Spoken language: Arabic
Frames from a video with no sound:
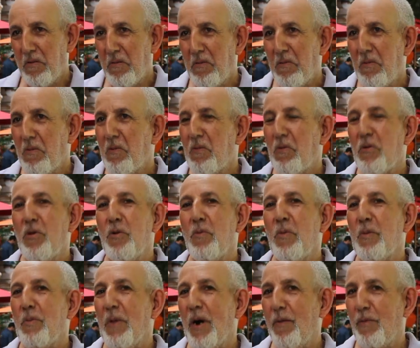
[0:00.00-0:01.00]

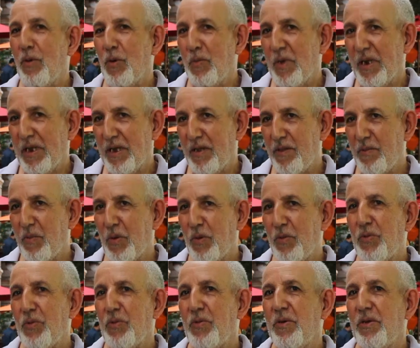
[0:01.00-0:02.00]
وكلهم يبهبروا بالكذب
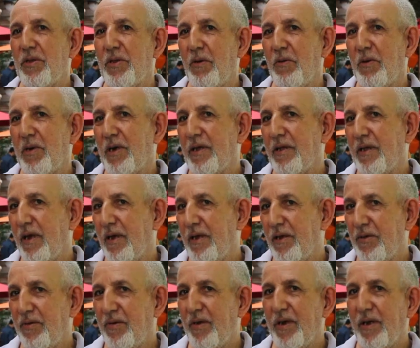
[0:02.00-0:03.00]
خصوصي توا كي دخل
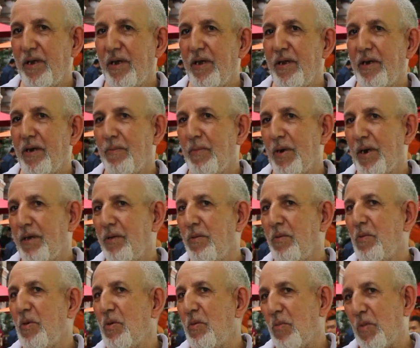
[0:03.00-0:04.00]
الشريك الياباني
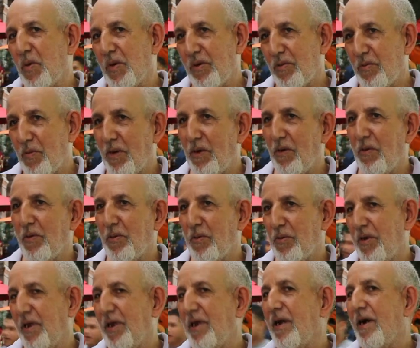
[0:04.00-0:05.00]
ويمكن نتوقع انه
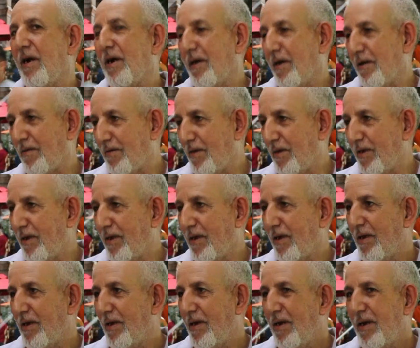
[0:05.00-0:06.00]
شريك اخر صيني
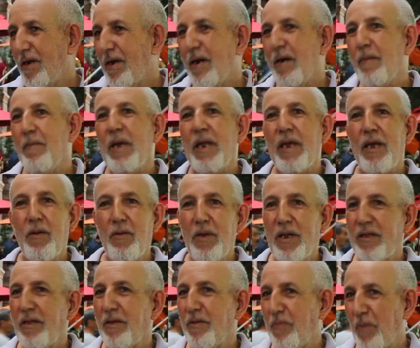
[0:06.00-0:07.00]
امريكا
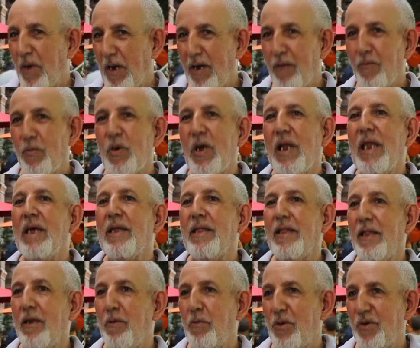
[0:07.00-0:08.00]
ولا تتفغم ولا
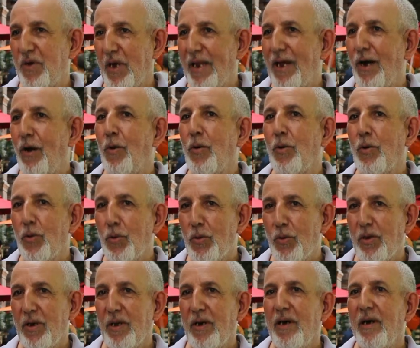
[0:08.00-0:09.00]
تلوج على
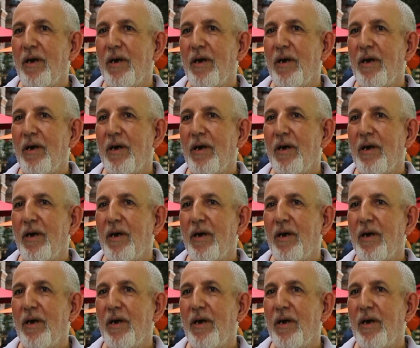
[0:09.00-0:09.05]
حلول